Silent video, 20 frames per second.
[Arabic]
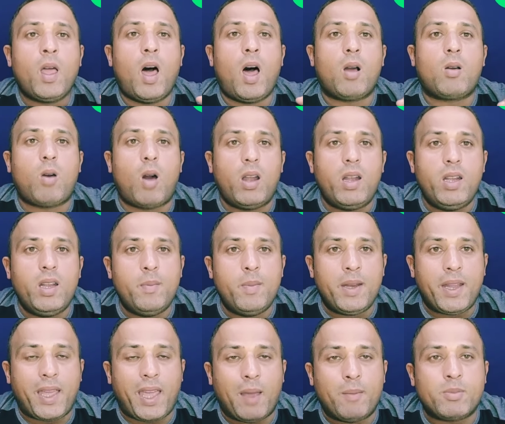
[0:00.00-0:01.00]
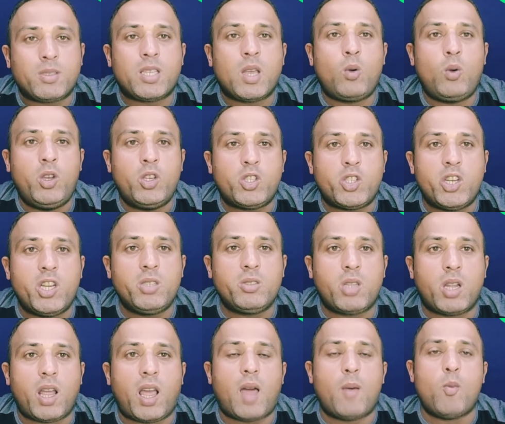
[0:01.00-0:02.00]
اقل من 25
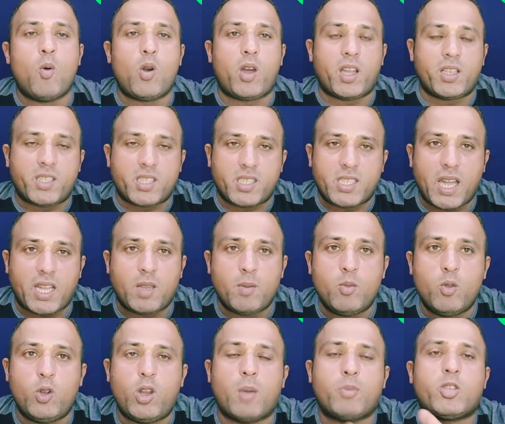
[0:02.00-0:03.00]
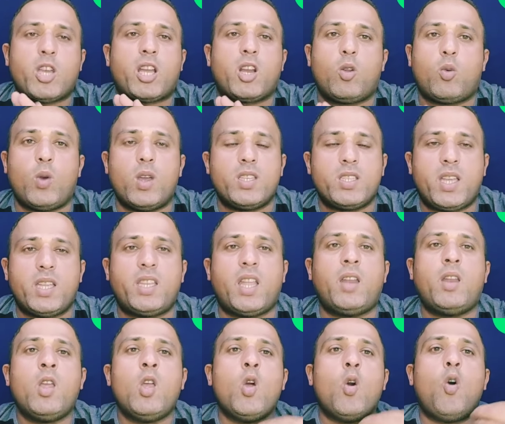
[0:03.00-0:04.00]
درجه ممكن تستخدم اليوريا بشكل كويس جدا
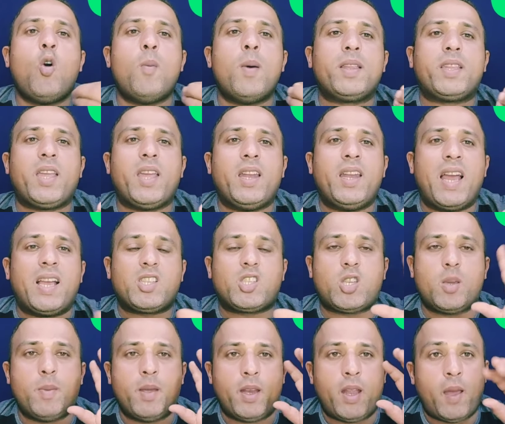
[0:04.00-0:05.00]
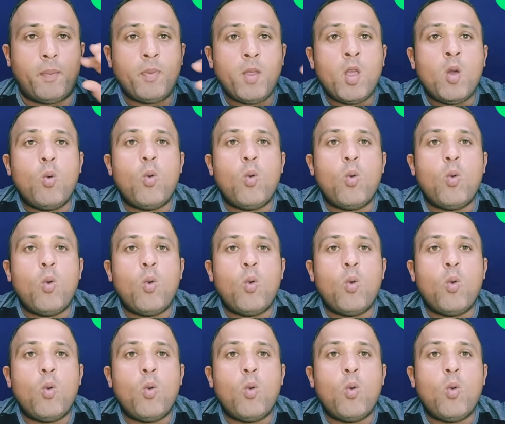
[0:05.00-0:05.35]
جدا وما تقلقش منها